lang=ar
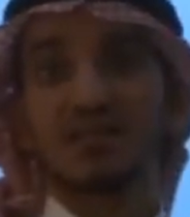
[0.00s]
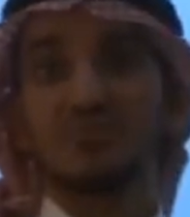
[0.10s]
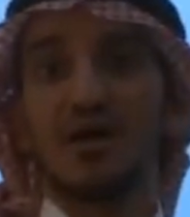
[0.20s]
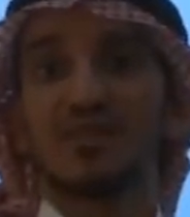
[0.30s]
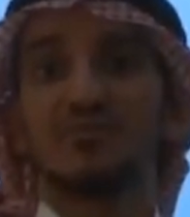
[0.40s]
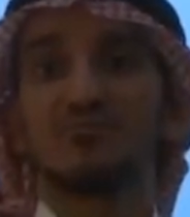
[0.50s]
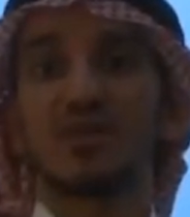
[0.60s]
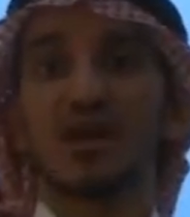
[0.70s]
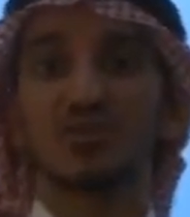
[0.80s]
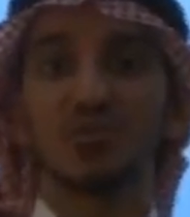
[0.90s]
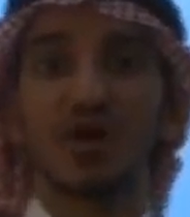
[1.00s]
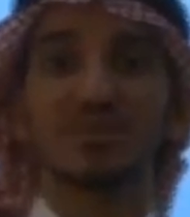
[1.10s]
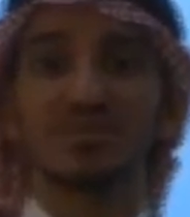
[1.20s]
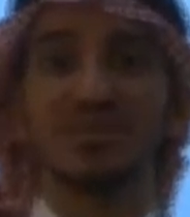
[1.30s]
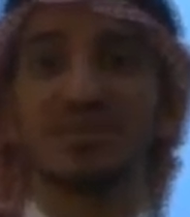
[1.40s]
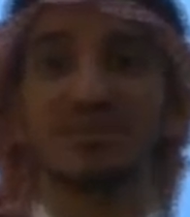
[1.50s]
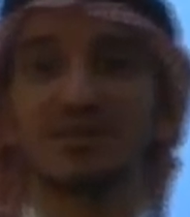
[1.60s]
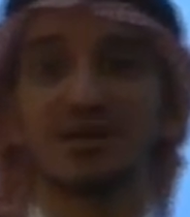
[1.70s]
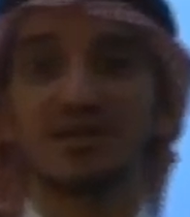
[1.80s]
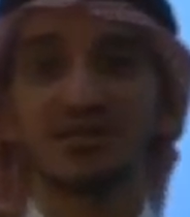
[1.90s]
طبعا بالخطوات اللي
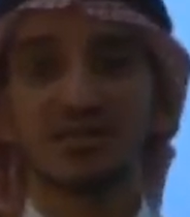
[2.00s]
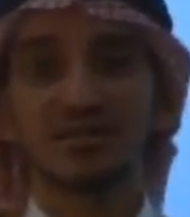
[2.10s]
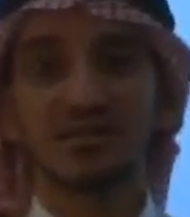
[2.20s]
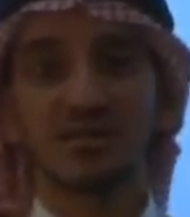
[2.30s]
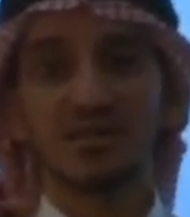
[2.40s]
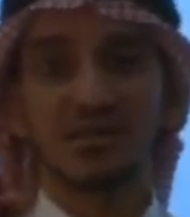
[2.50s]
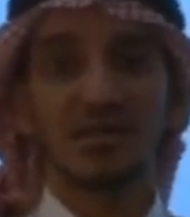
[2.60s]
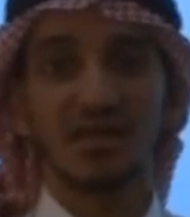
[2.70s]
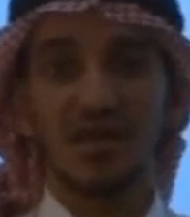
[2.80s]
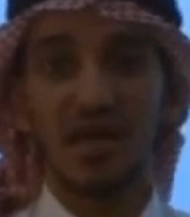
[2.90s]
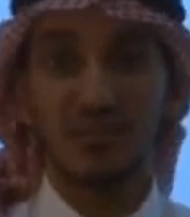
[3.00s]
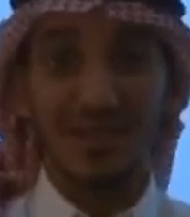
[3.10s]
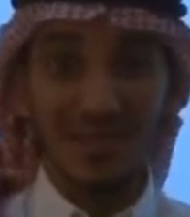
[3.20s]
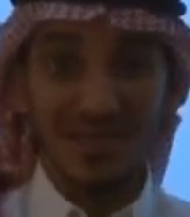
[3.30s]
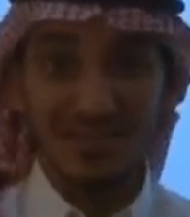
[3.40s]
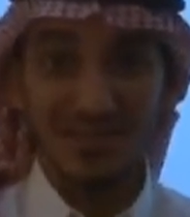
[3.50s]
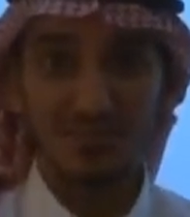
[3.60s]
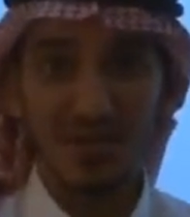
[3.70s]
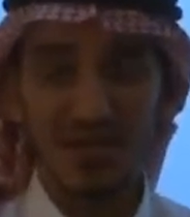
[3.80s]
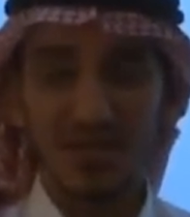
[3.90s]
انا راح لان عمليه
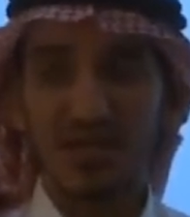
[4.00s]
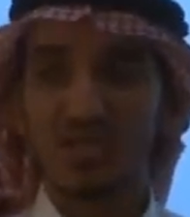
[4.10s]
البحث